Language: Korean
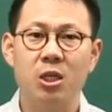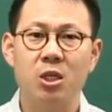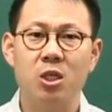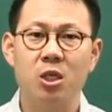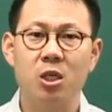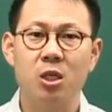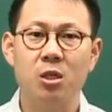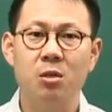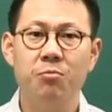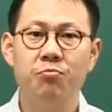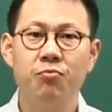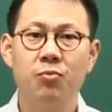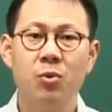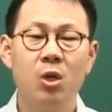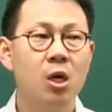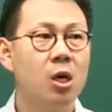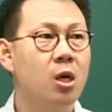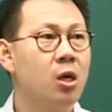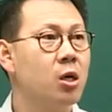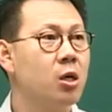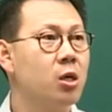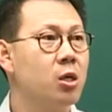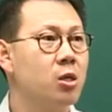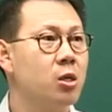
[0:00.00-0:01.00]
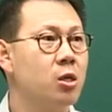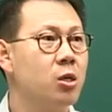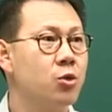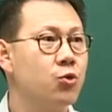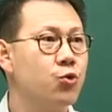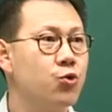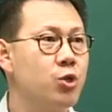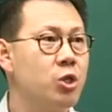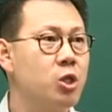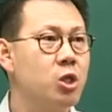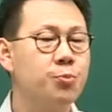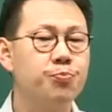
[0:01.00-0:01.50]
지금 어,
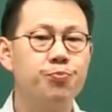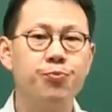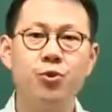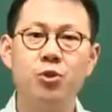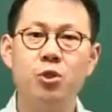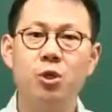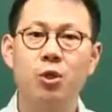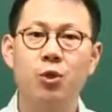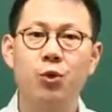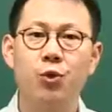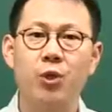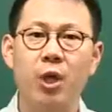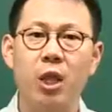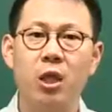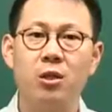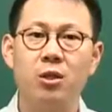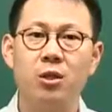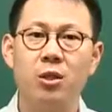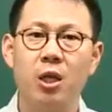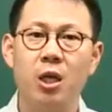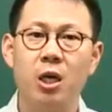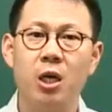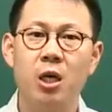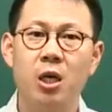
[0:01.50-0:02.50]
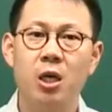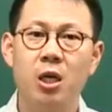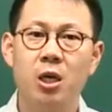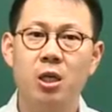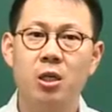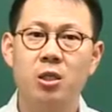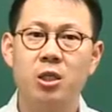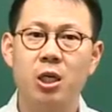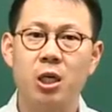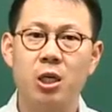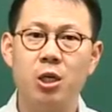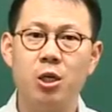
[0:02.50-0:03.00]
12시 10분 정도 됐는데
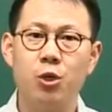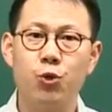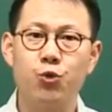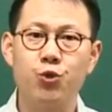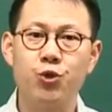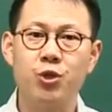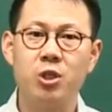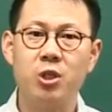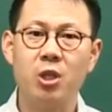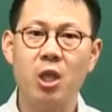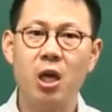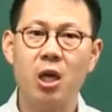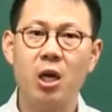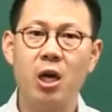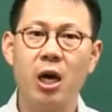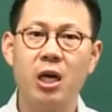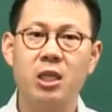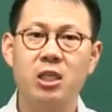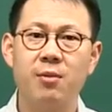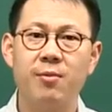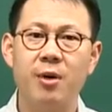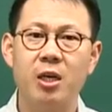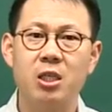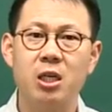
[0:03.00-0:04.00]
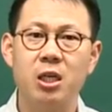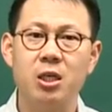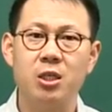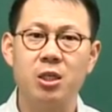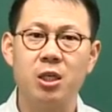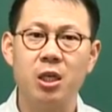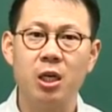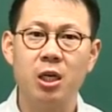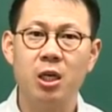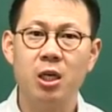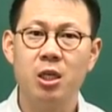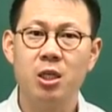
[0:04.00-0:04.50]
자, 12시 땡 하자마자
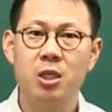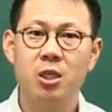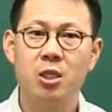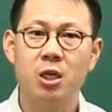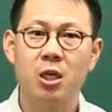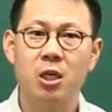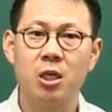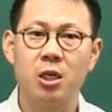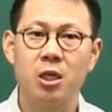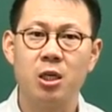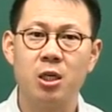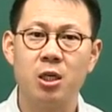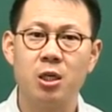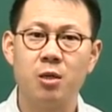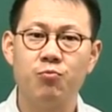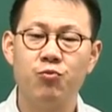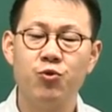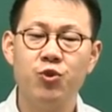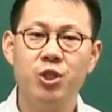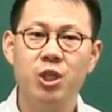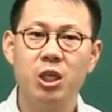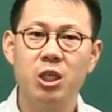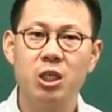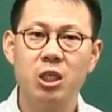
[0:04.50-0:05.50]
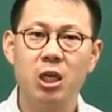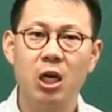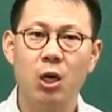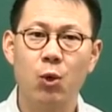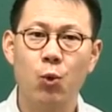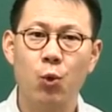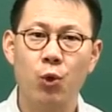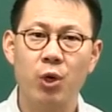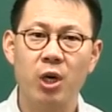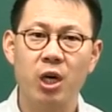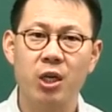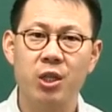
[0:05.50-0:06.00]
이제 어, 문제지가
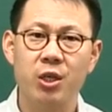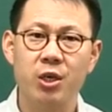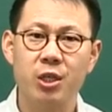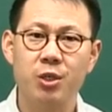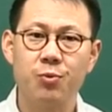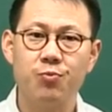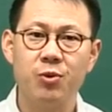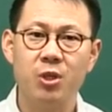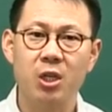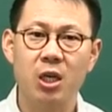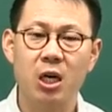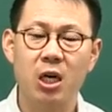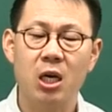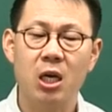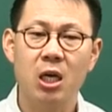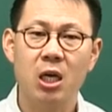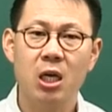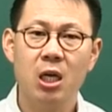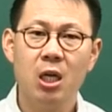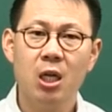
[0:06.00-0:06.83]
공개가 됐습니다.